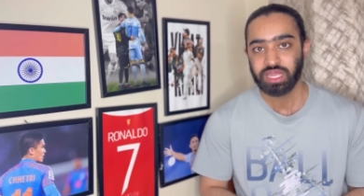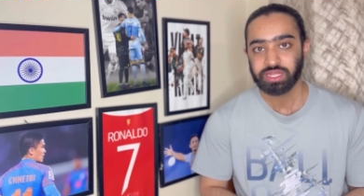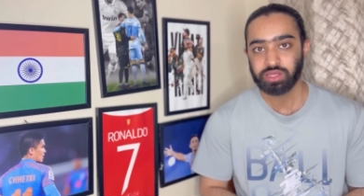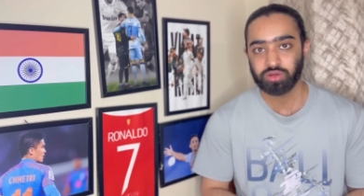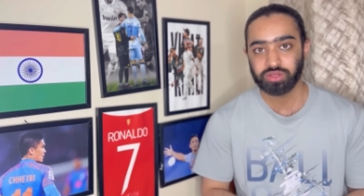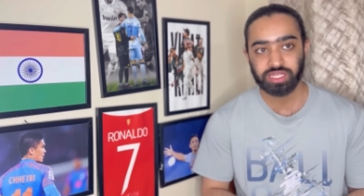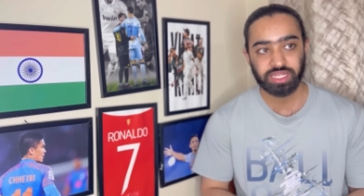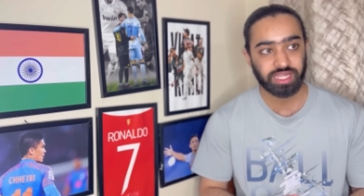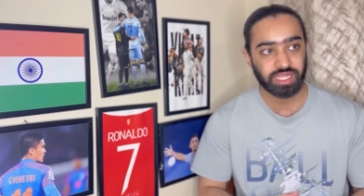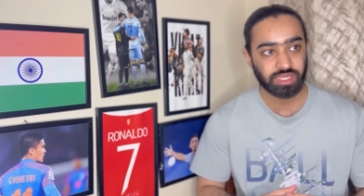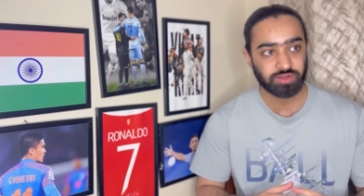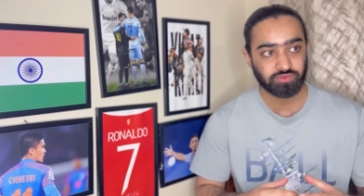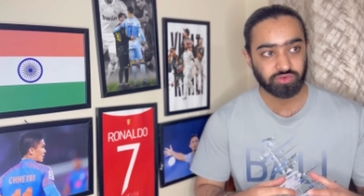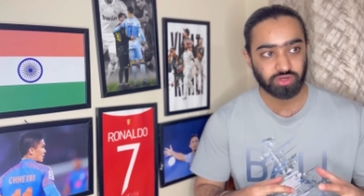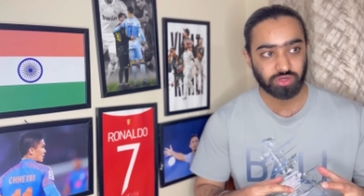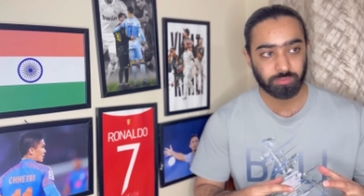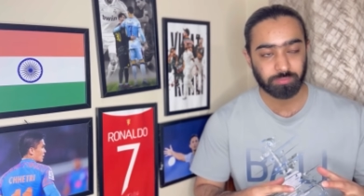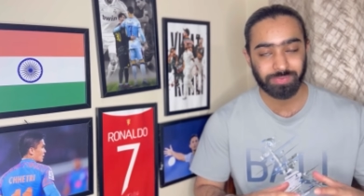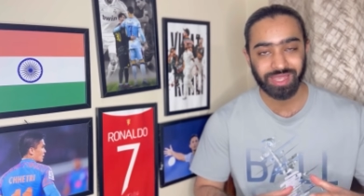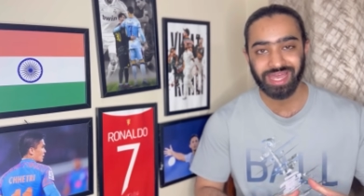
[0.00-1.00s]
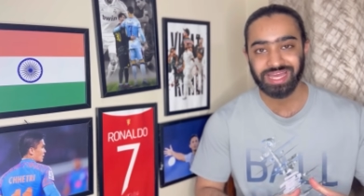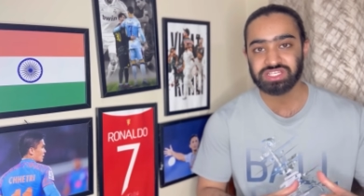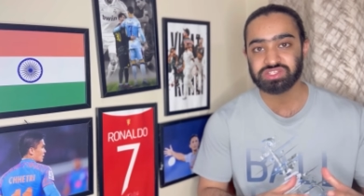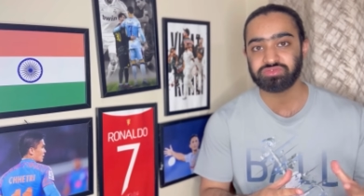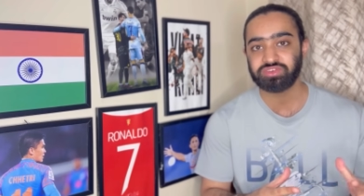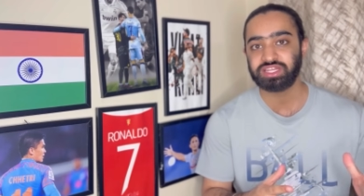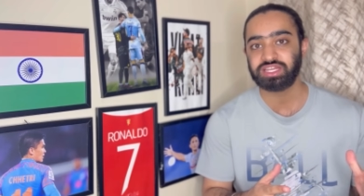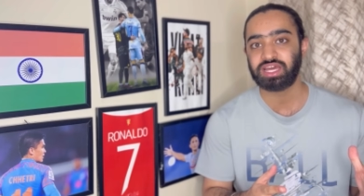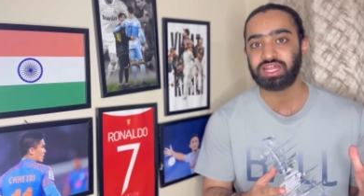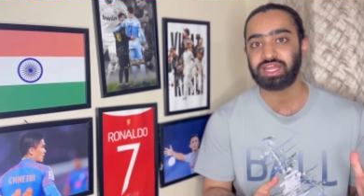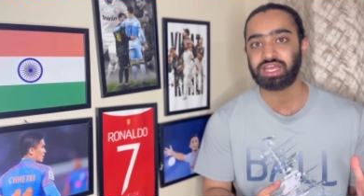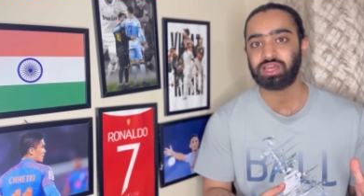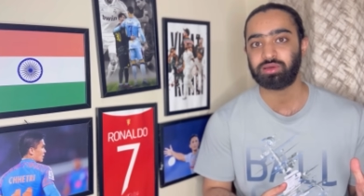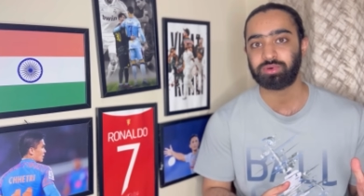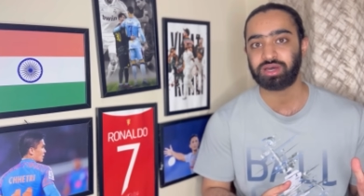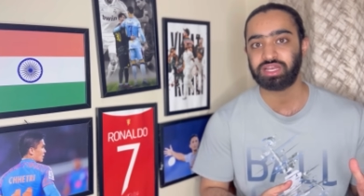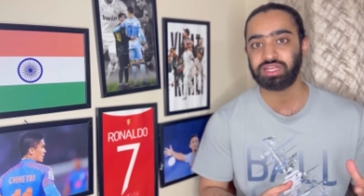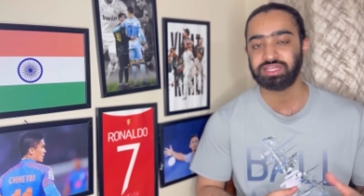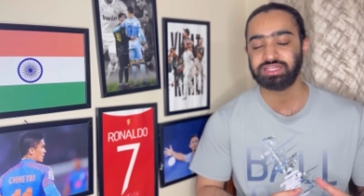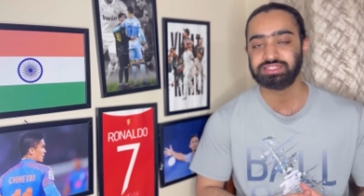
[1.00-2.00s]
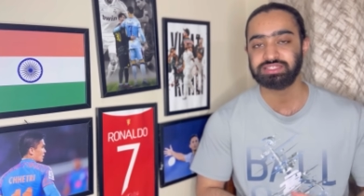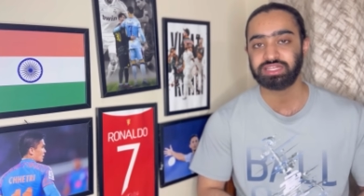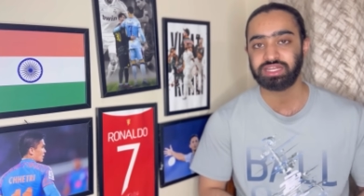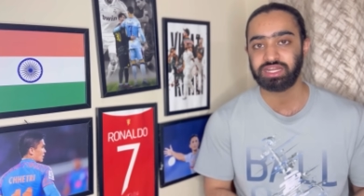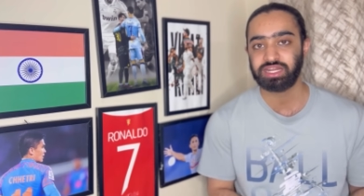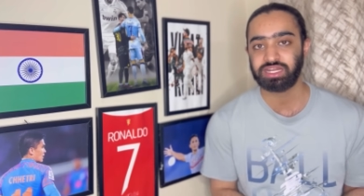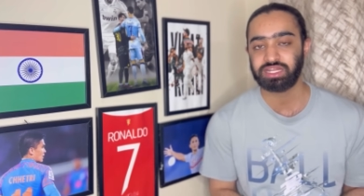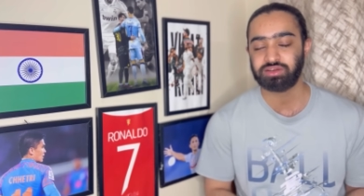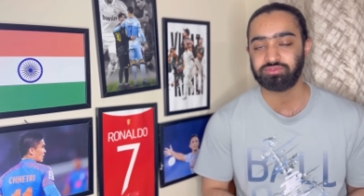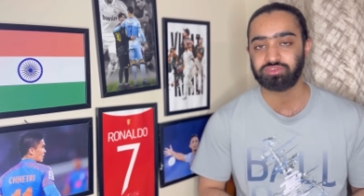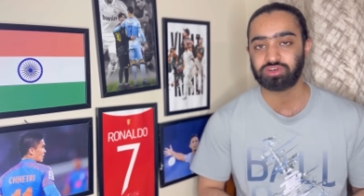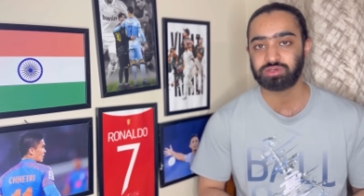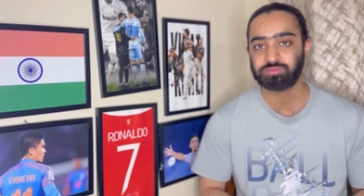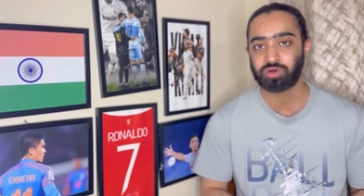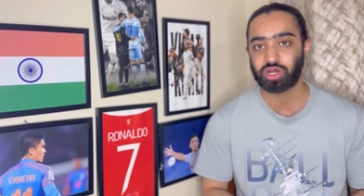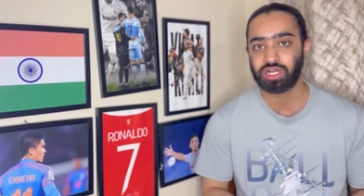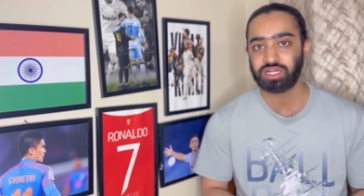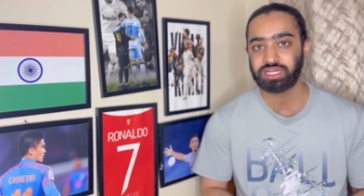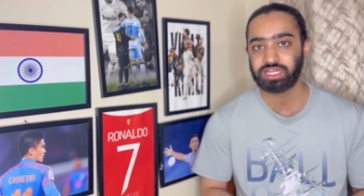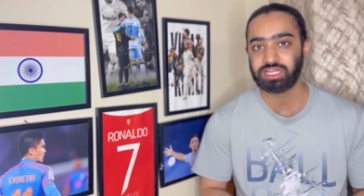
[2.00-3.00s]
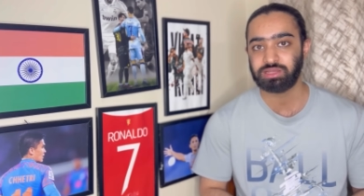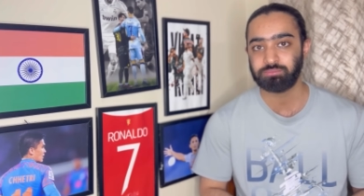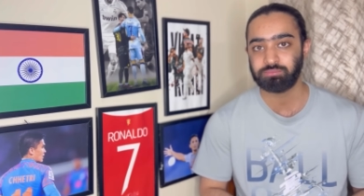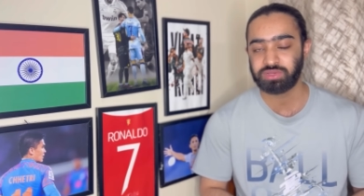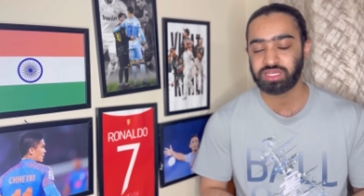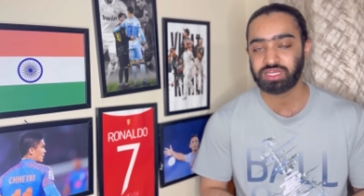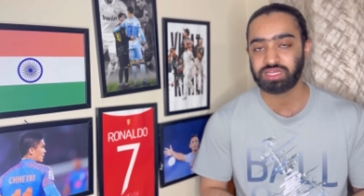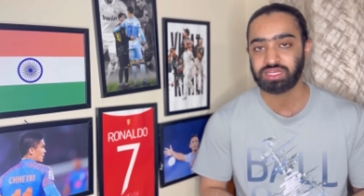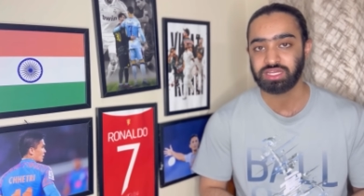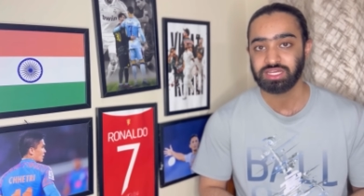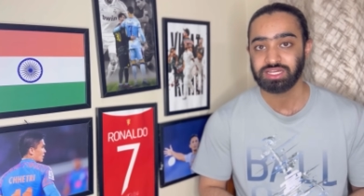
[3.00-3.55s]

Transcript: क्योंकि एक वो मैच विनर है हमारी इस इंडियन फुटबॉल टीम में